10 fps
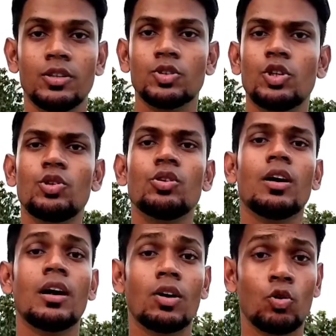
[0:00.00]
আমার
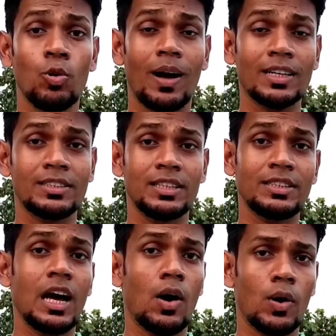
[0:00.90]
যদি ধরুন খুব
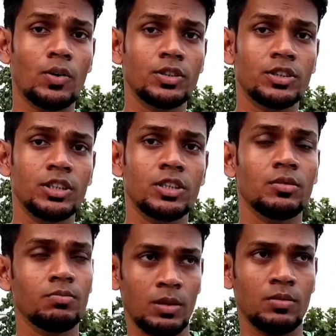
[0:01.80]
আস্তে আস্তে হাওয়া
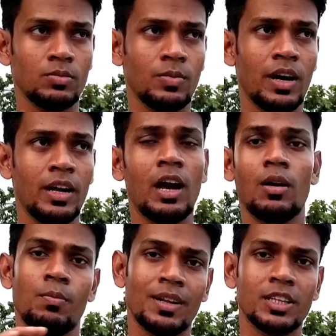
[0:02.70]
হচ্ছে বা
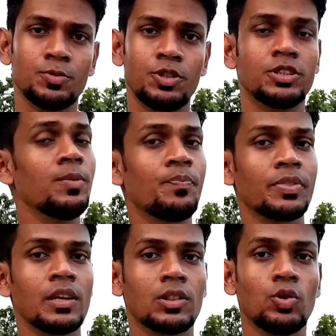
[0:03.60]
বাইরে বাতাস
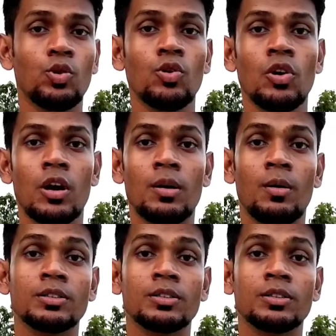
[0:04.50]
বইছে তো